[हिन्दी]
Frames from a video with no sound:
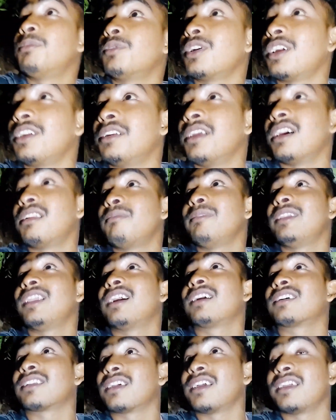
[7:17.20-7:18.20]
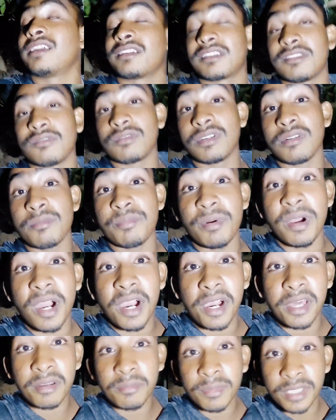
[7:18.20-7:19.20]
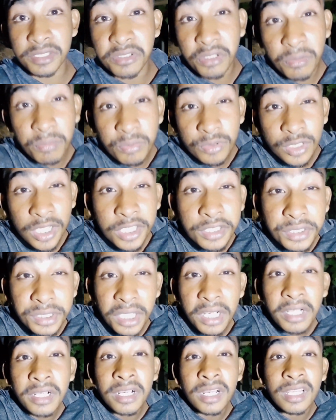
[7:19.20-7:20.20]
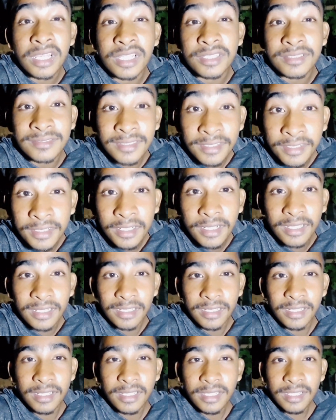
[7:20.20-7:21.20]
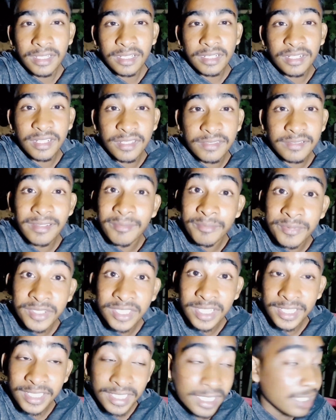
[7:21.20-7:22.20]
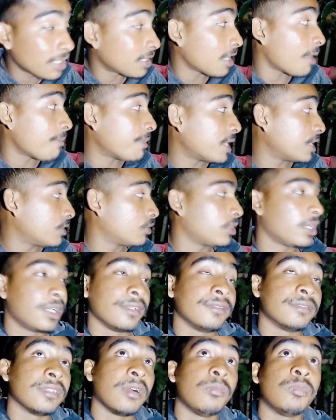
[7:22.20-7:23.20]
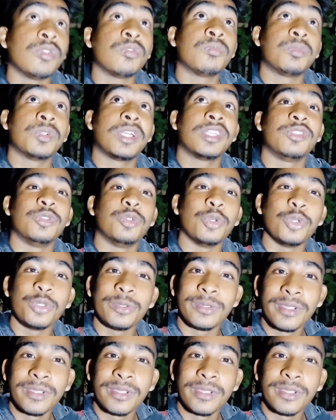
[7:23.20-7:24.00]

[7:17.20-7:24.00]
पूरा डर भी लग रहा है क्योंकि पहाड़ में जो पूरा जंगल है जंगल कसम से यकीन ना मानो गाइस हम लोग पूरा दो